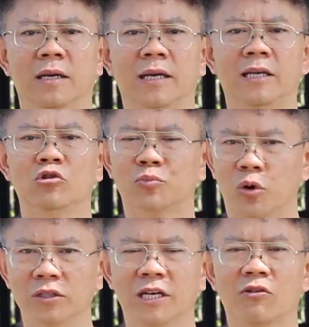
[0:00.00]
ให้หลุด
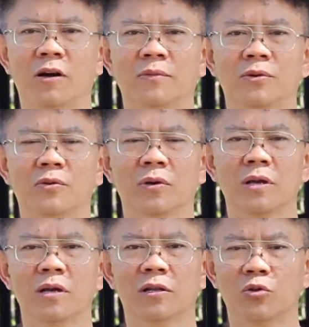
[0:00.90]
พ้นจากความทุกข์
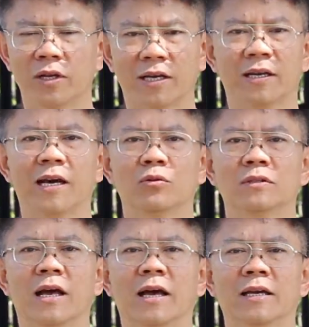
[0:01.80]
โดยการฆ่าตัว
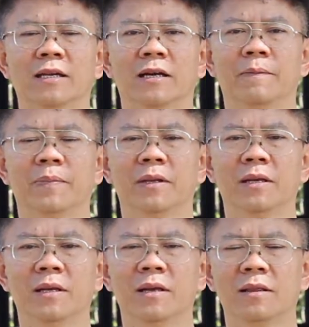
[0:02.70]
ตายนะครับ
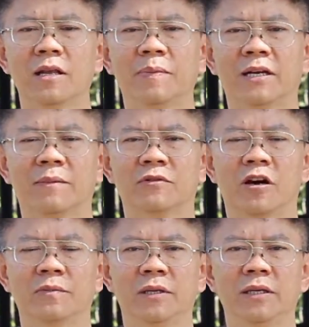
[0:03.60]
นั่นเป็นคำต
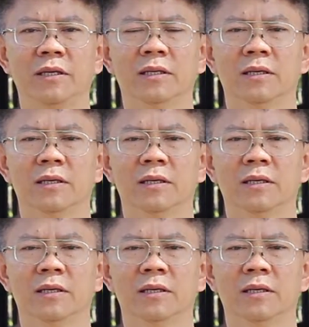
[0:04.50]
อบที่